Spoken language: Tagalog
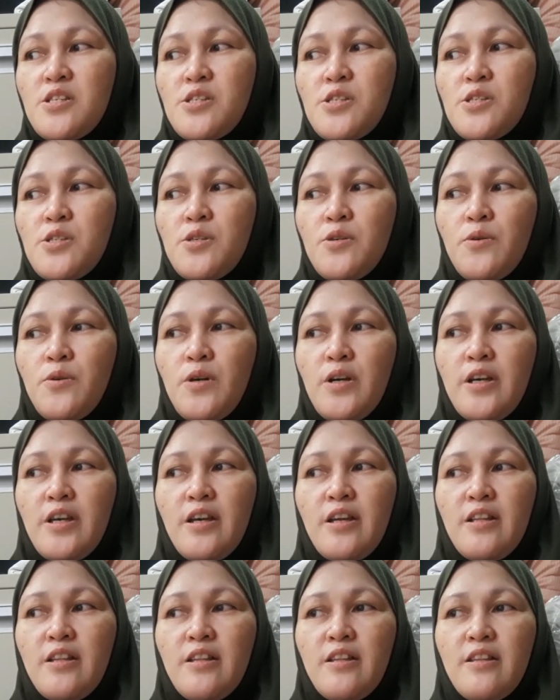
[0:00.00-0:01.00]
So,
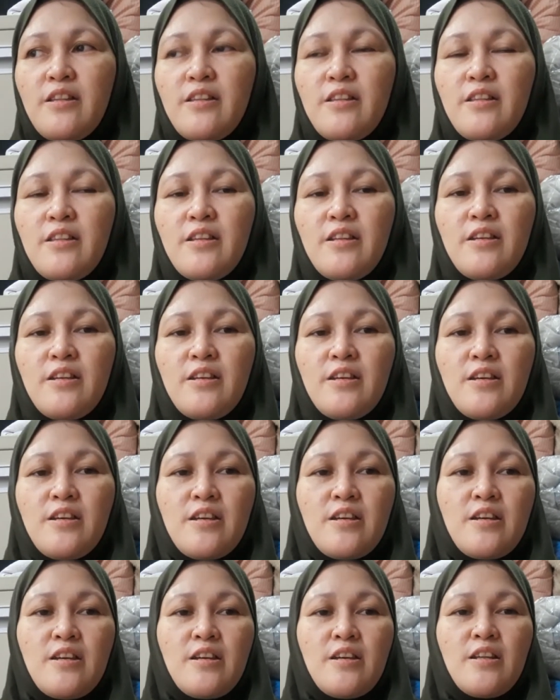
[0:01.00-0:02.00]
ayan.
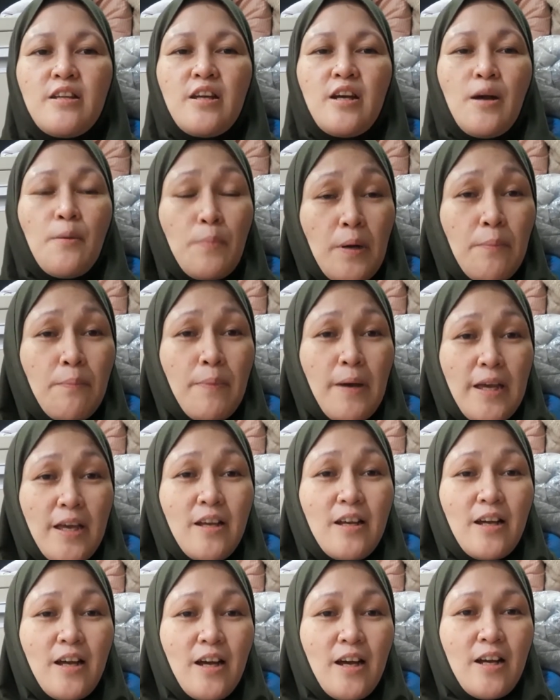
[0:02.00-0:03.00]

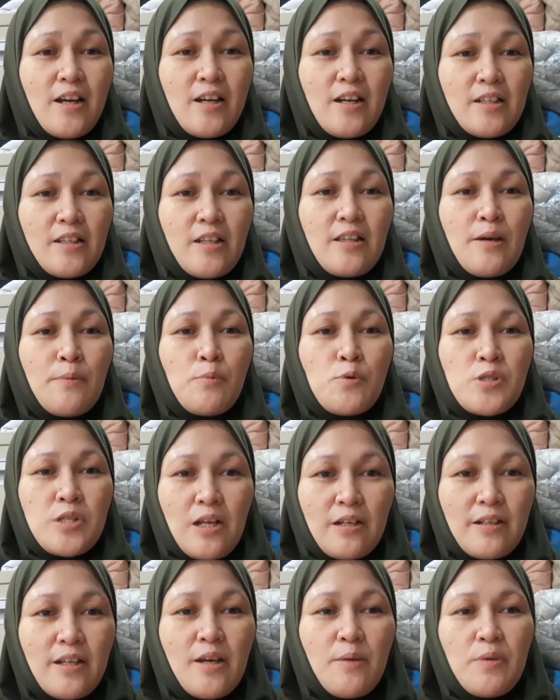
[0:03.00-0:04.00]
Nakapagpahinga, katatapos
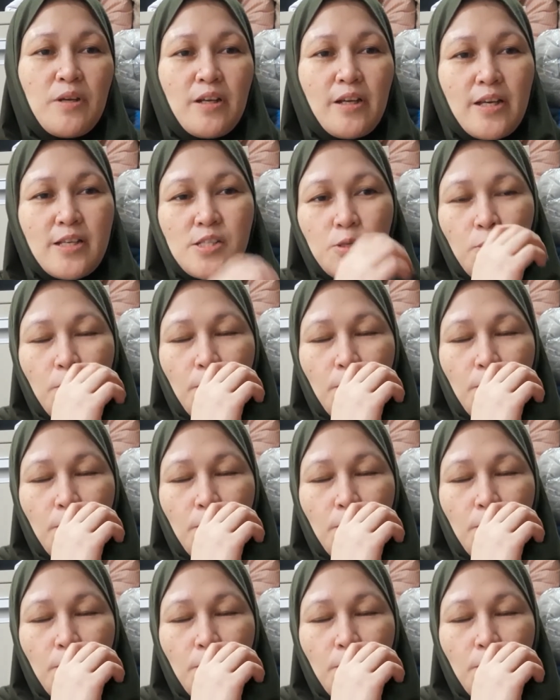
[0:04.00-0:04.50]
lang namin guys